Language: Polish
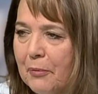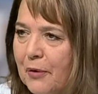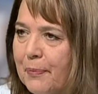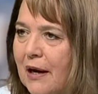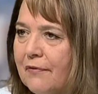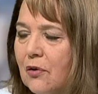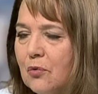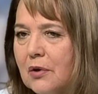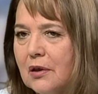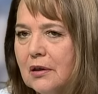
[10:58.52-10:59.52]

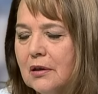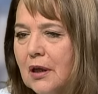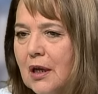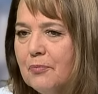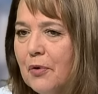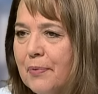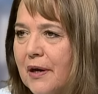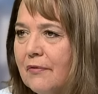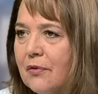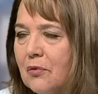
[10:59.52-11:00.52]
poprawą, y,
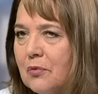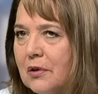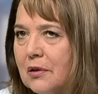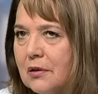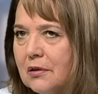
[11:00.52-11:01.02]
poprawą y,